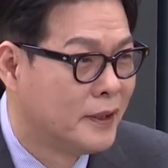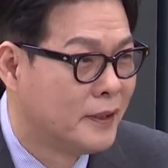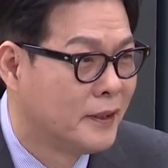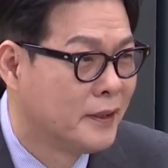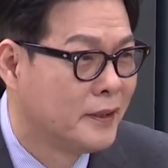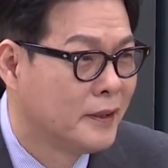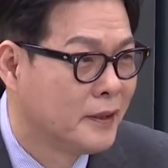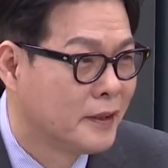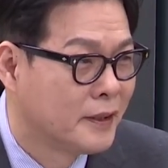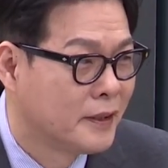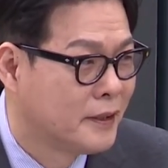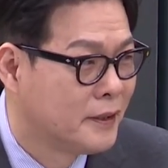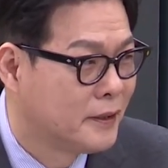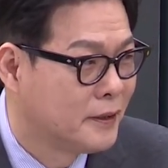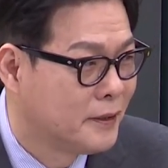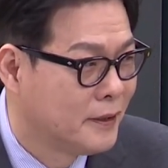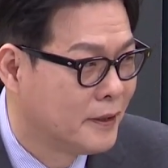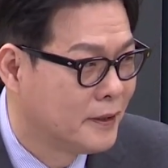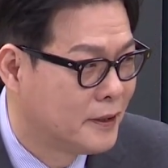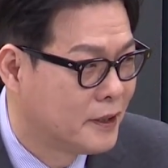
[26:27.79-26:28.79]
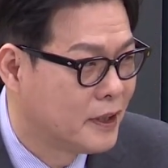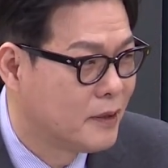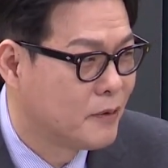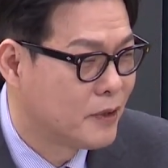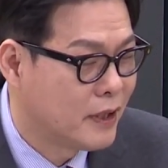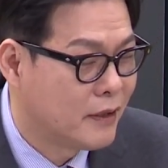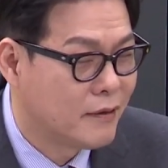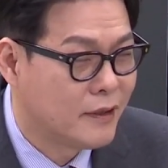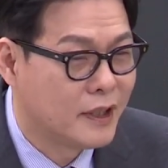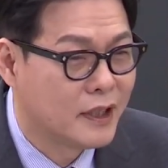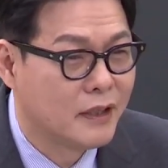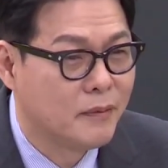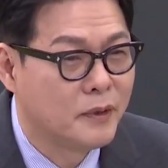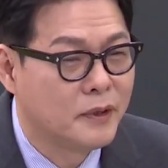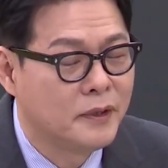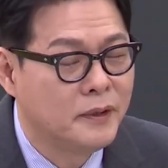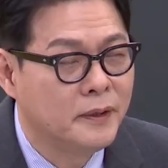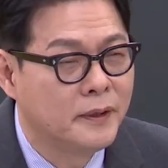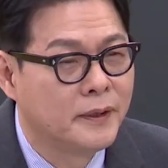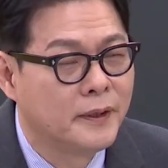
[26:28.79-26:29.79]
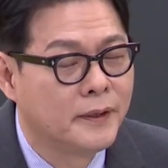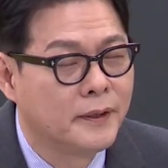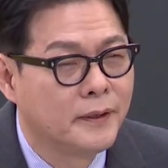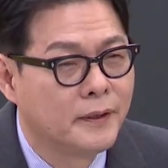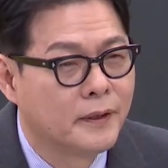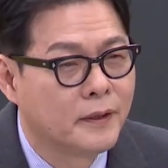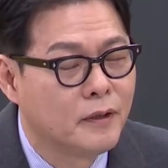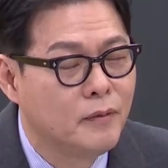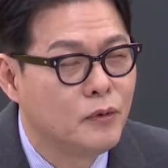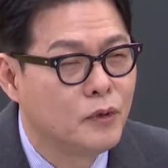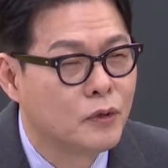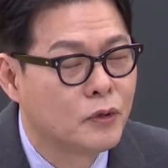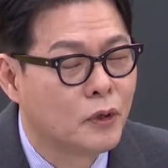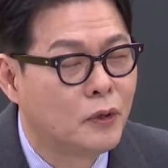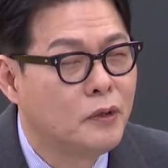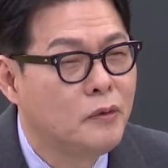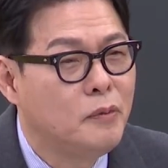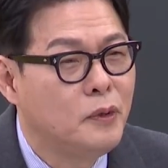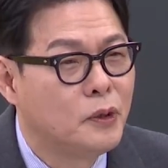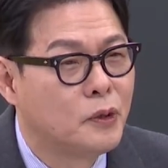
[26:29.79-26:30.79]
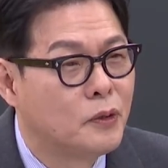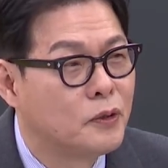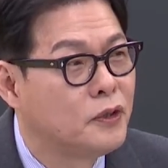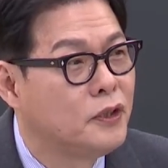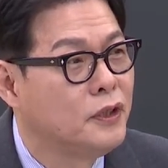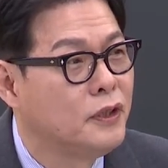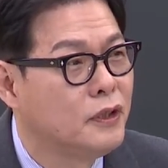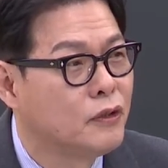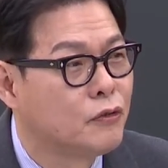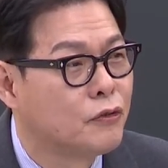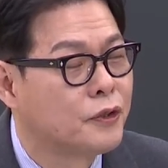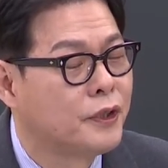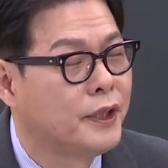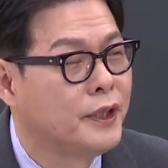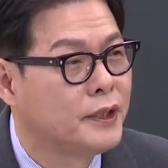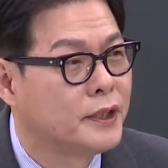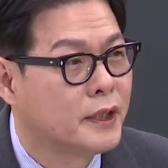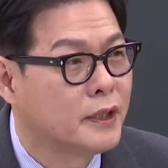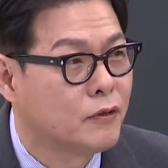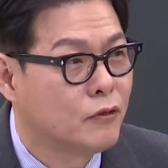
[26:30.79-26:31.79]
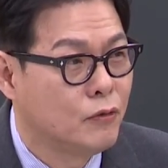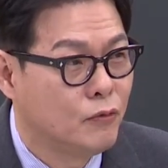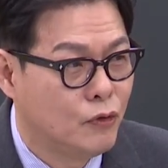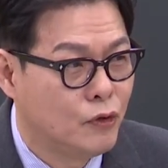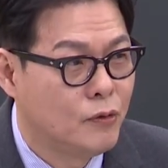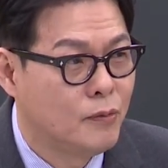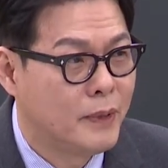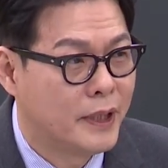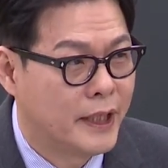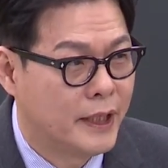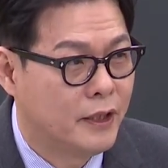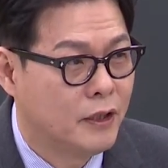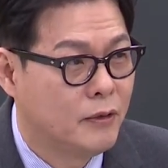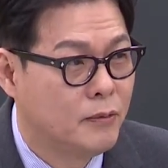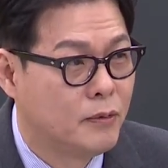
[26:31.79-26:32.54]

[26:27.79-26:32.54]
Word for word: 지금 상황이면. 네. 그럼 저는 뭐 정치인이 국회의장 꿈꿀만 하다고